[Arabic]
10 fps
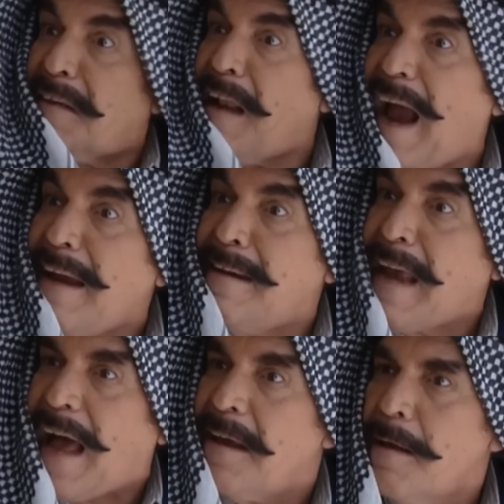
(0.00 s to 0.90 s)
الحية
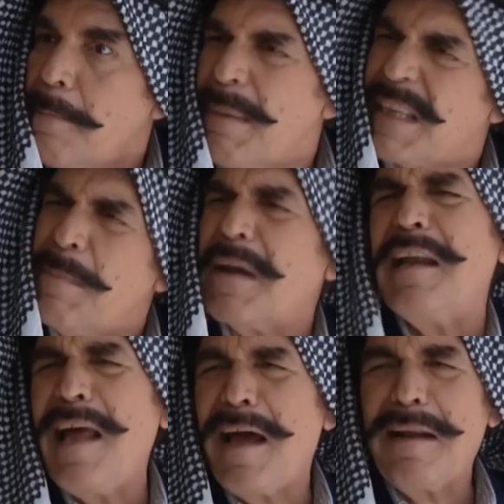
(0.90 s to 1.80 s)
بس
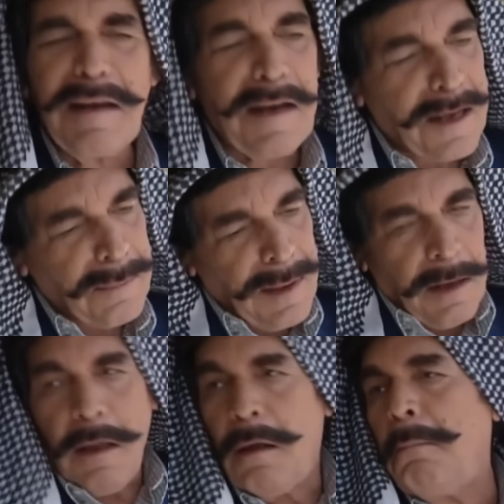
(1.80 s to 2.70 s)
مقلاد يقبر
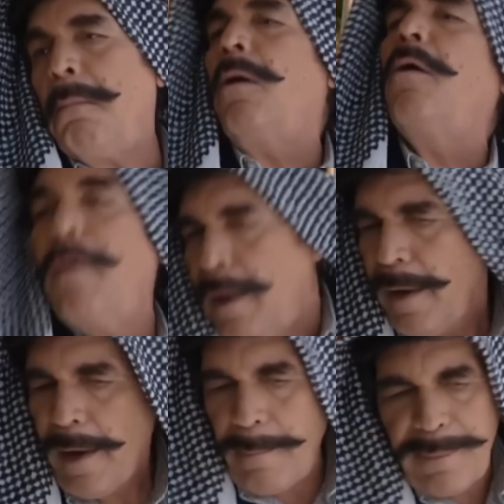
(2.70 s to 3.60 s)
أمه
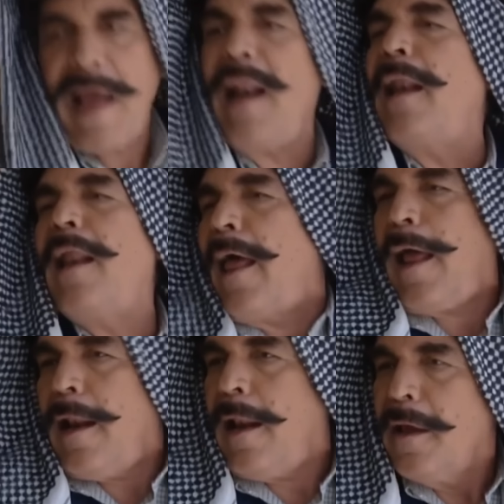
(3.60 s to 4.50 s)

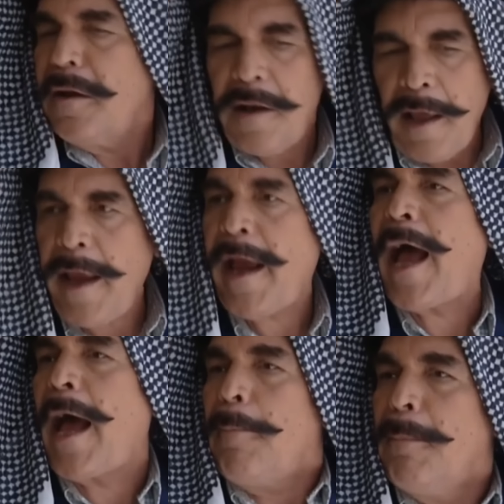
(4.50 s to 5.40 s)
مدلل
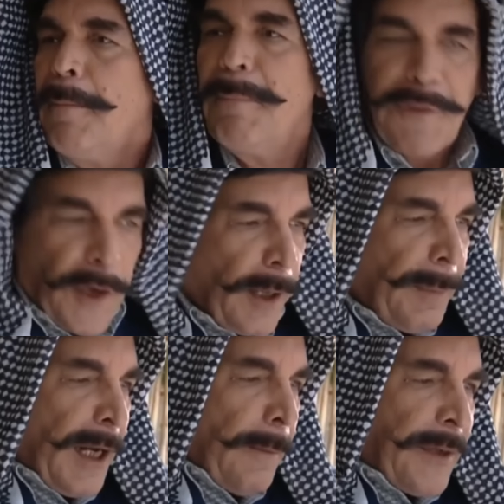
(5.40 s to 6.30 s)
ناعم مثل ابن
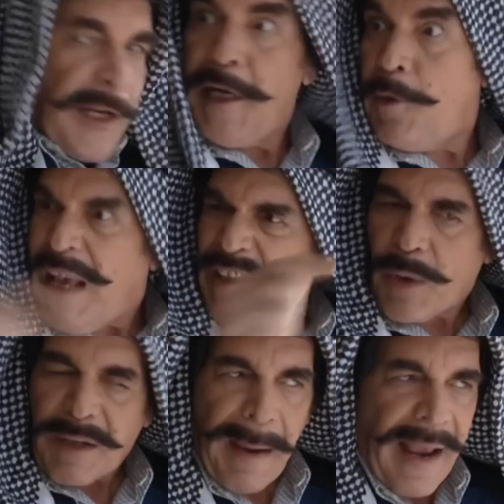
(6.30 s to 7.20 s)
المديني
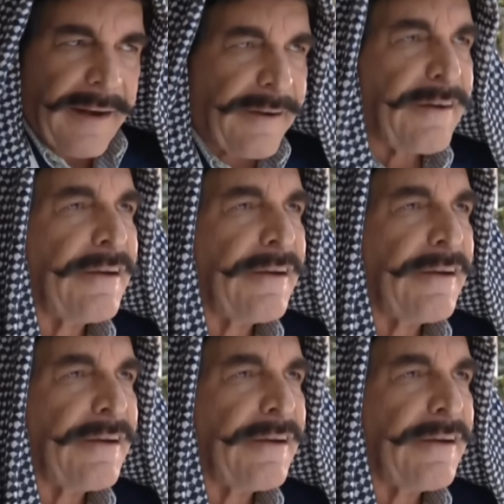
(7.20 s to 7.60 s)
وأزود بعد